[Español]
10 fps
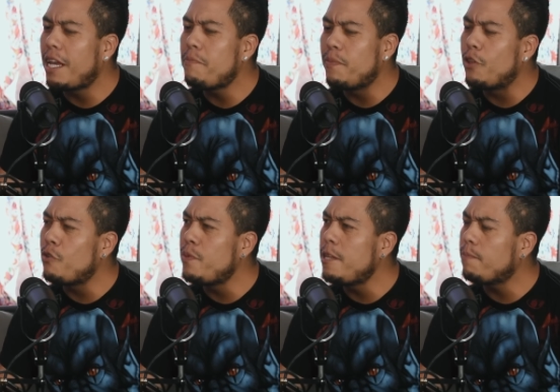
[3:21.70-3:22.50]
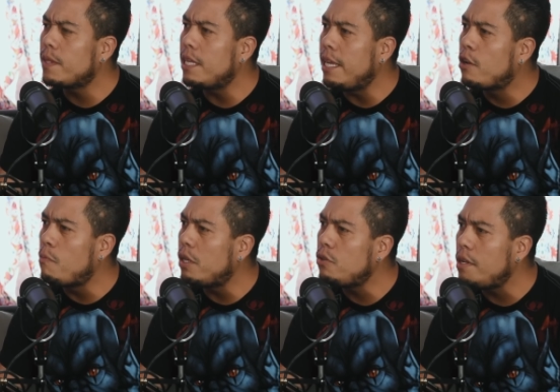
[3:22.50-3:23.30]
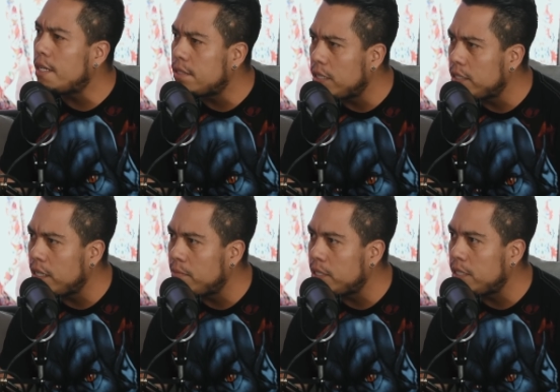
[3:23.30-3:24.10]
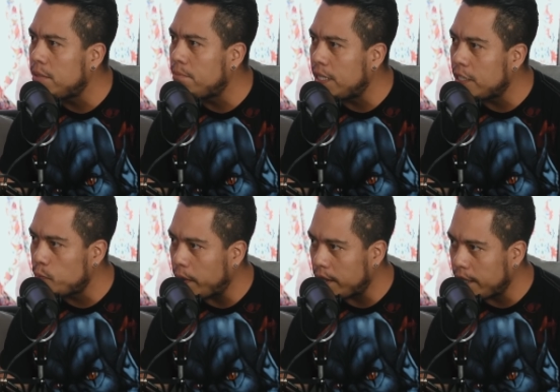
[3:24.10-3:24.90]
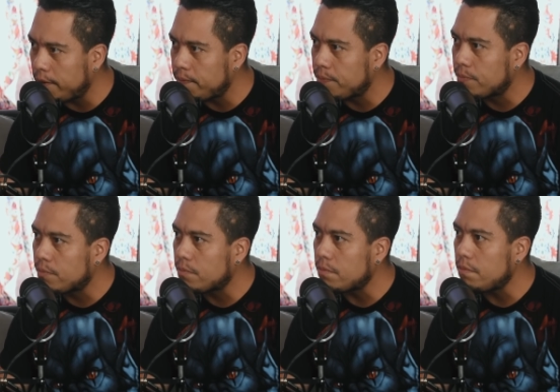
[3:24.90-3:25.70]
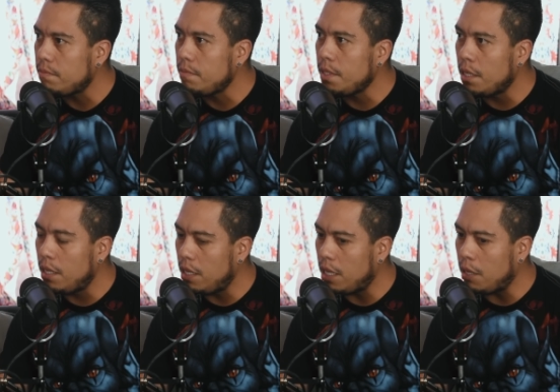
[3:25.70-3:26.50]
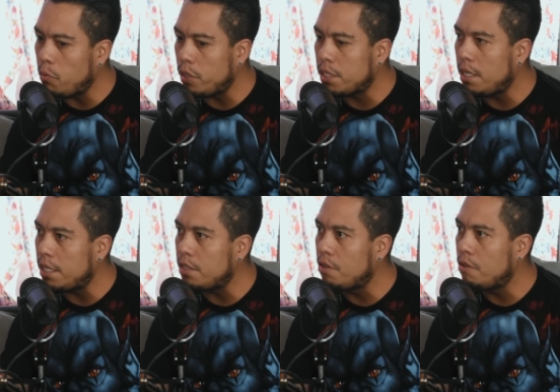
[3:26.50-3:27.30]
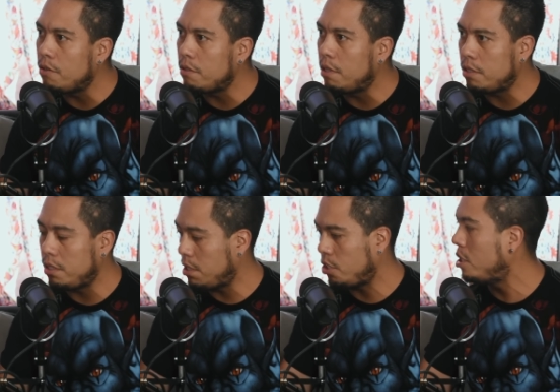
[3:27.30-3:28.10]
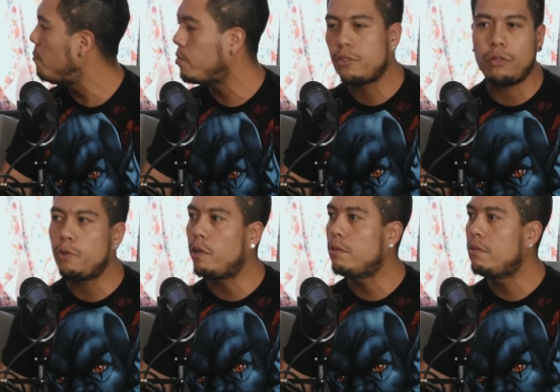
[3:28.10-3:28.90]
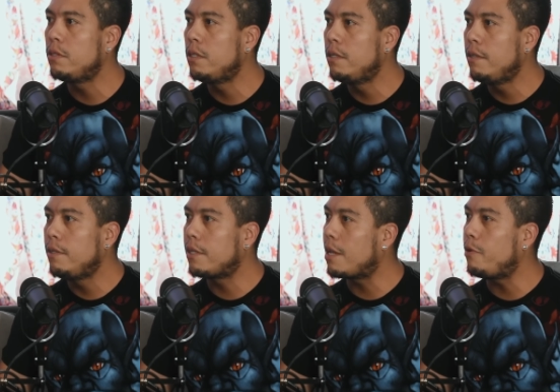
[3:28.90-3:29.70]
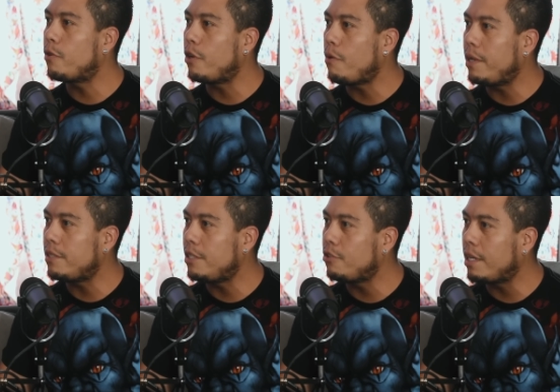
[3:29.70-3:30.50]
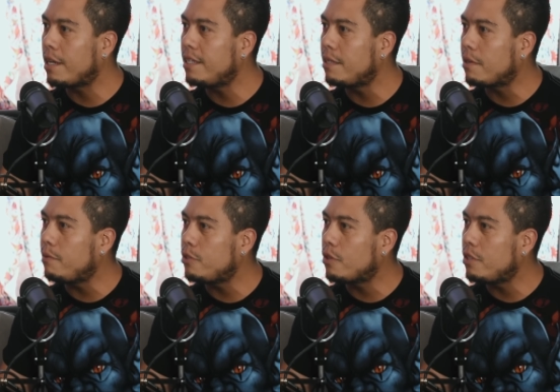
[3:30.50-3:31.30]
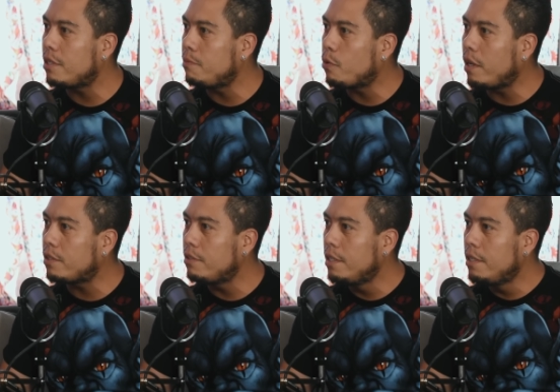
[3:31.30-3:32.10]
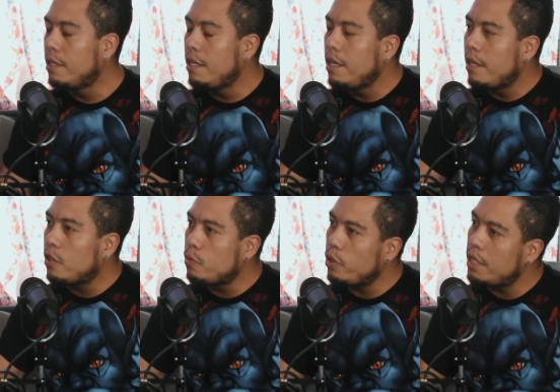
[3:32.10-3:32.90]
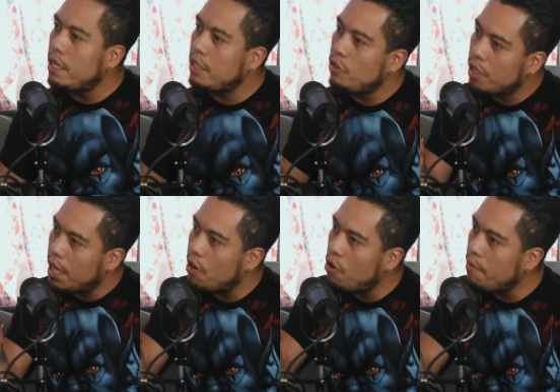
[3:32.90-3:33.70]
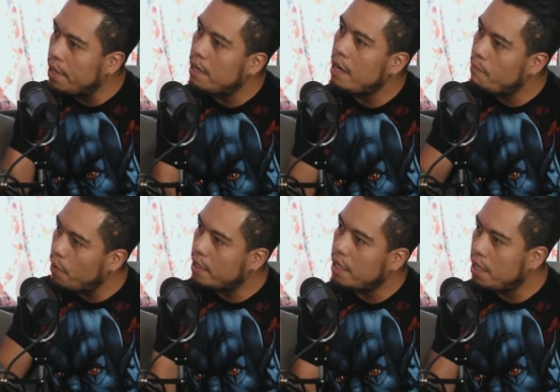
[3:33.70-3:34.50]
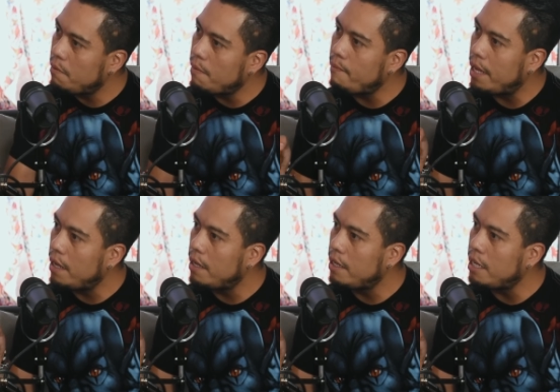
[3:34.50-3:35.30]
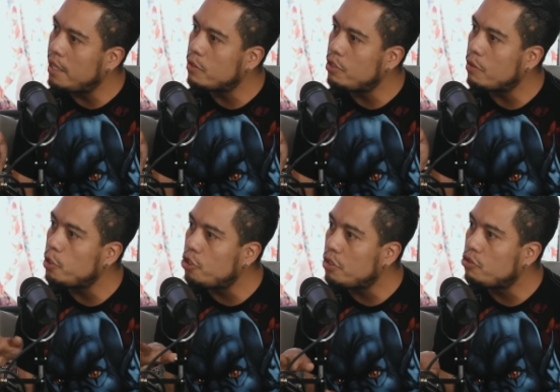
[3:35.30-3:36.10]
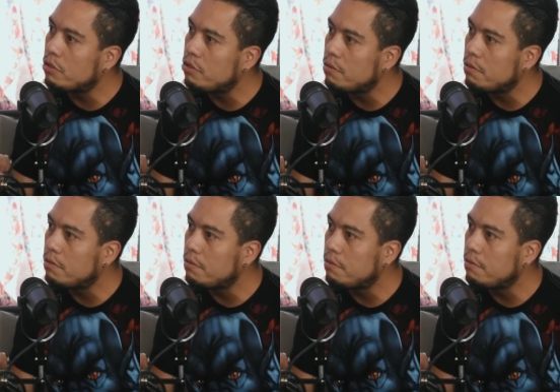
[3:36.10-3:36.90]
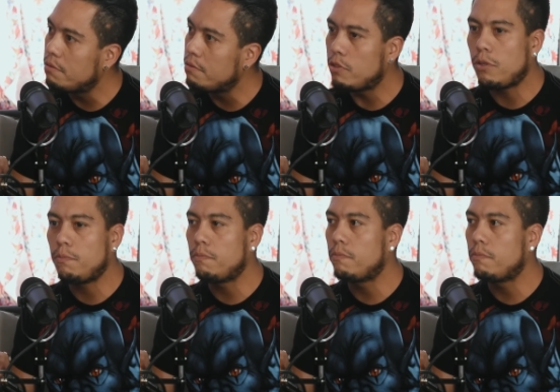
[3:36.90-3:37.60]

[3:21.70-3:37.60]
ya me dormí y como eso de las 3 de la mañana me desperté. Y voy saliendo así, de, ah, chinga, ¿por qué estoy en mi cuarto? Dije, qué bueno que no amanecí en otra casa, qué bueno en mi cuarto. Entonces voy saliendo y quiero abrir la puerta de mi mamá y nada, escucho como, Yo,